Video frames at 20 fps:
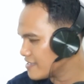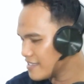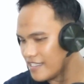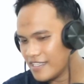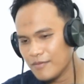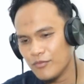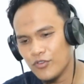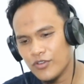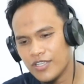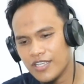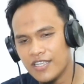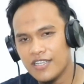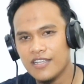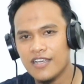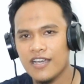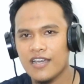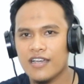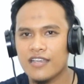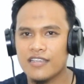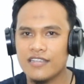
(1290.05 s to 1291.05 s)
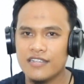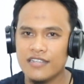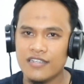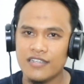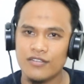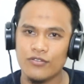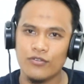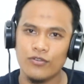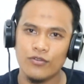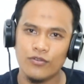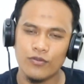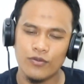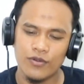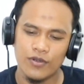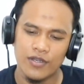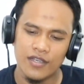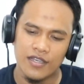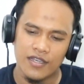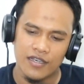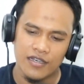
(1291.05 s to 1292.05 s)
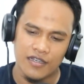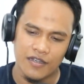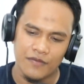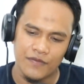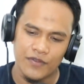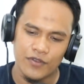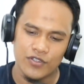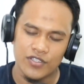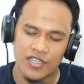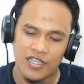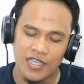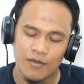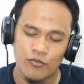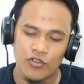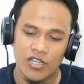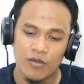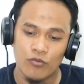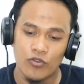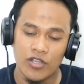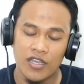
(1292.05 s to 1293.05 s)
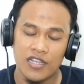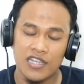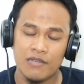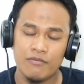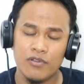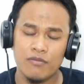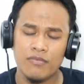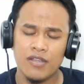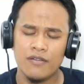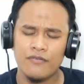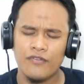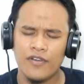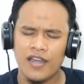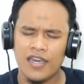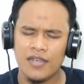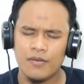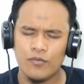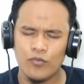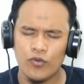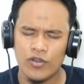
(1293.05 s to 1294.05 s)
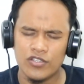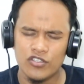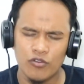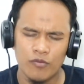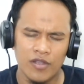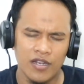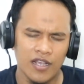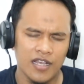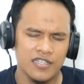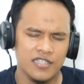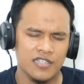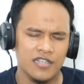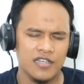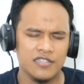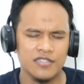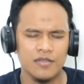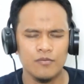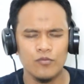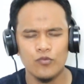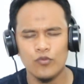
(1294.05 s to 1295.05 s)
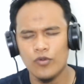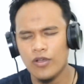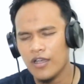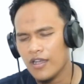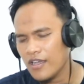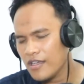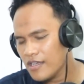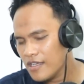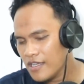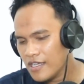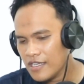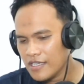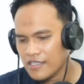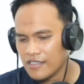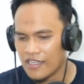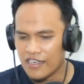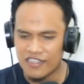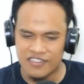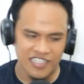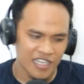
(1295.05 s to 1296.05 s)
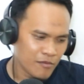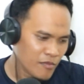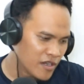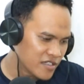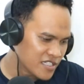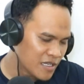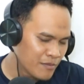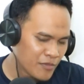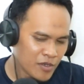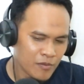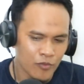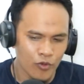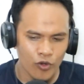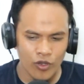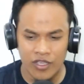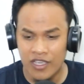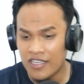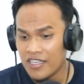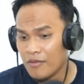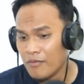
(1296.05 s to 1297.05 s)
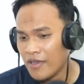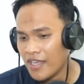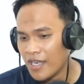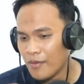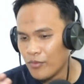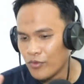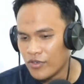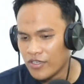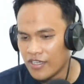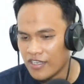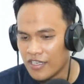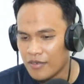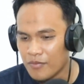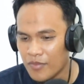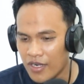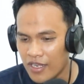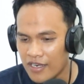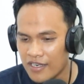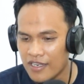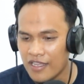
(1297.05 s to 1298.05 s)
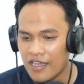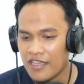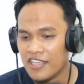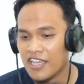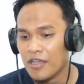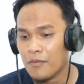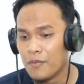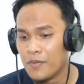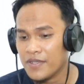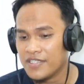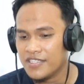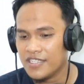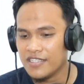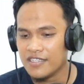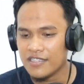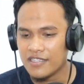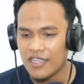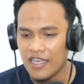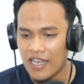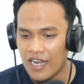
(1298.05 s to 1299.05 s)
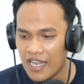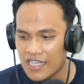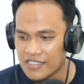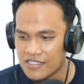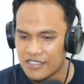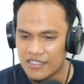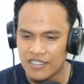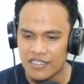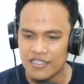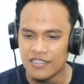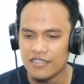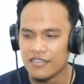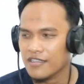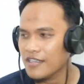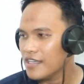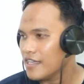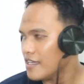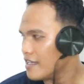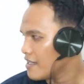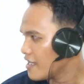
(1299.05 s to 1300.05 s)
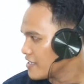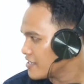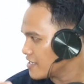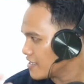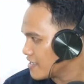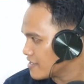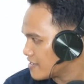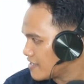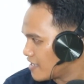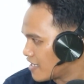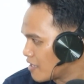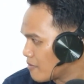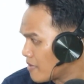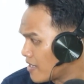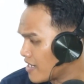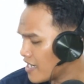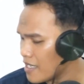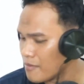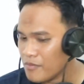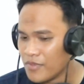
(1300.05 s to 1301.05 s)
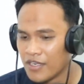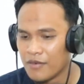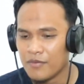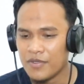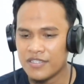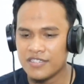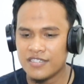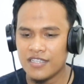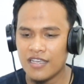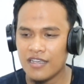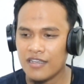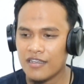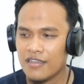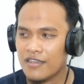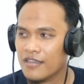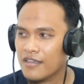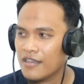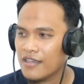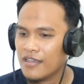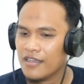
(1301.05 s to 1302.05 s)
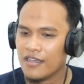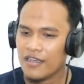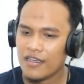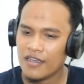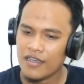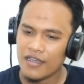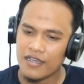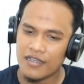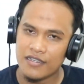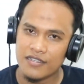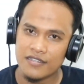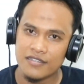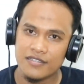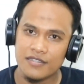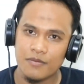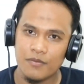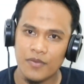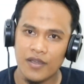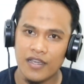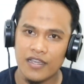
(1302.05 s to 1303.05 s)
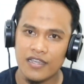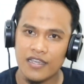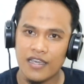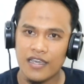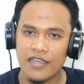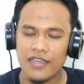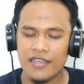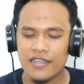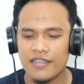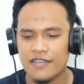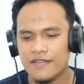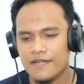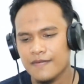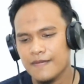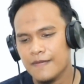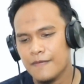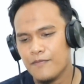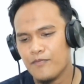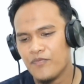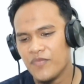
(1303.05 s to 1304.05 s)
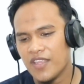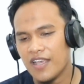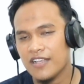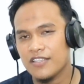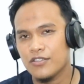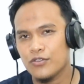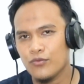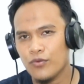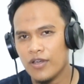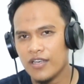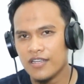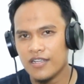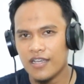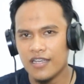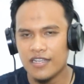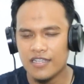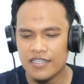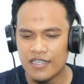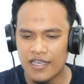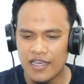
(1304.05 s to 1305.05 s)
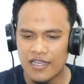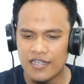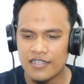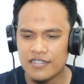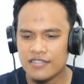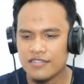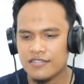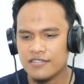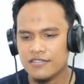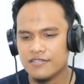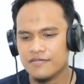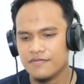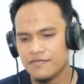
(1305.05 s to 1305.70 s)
Jadi mungkin nah ini dulu review saya mudah-mudahan ini bermanfaat buat sobat kasidah semua dari Sabang sampai Merauke dimanapun kalian berada yang pecinta laski nasi kesedarabana biar bisa uh, sebagai acuan kalian